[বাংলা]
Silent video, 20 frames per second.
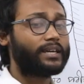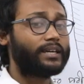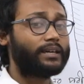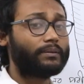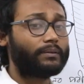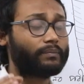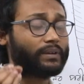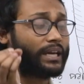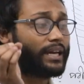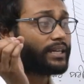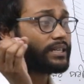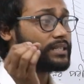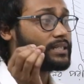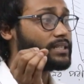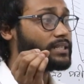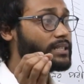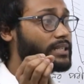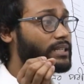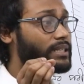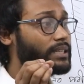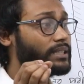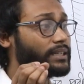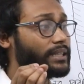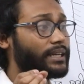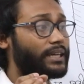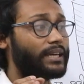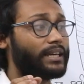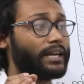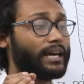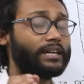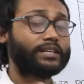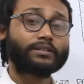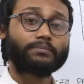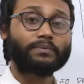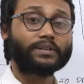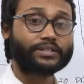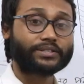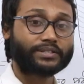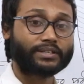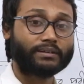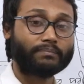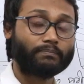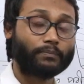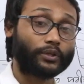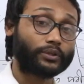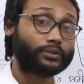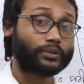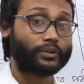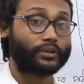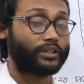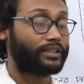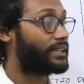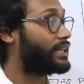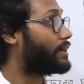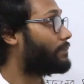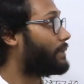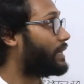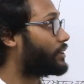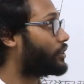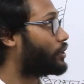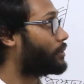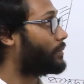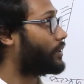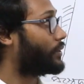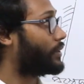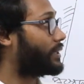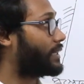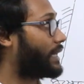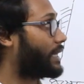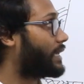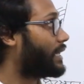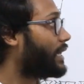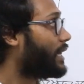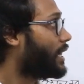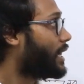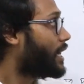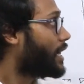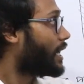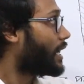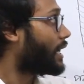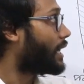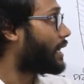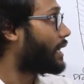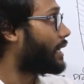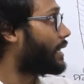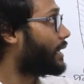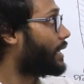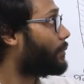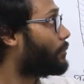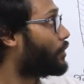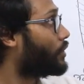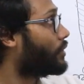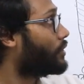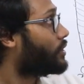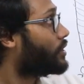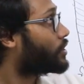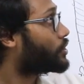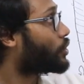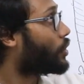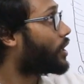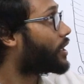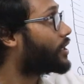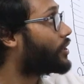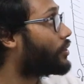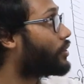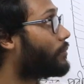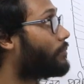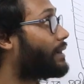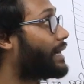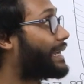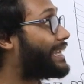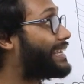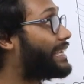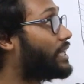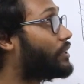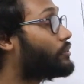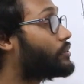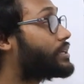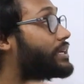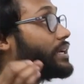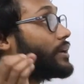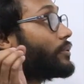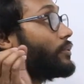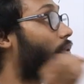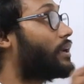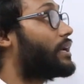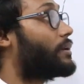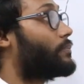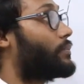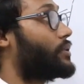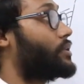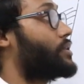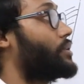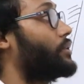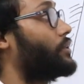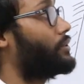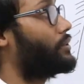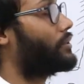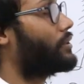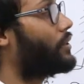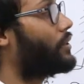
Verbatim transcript: এর এইটটি থেকে নাইনটি পার্সেন্ট পত্ররন্ধের মাধ্যমে হয়ে থাকে এবং ত্বকীয় বা কিউটিকুলার প্রসেদন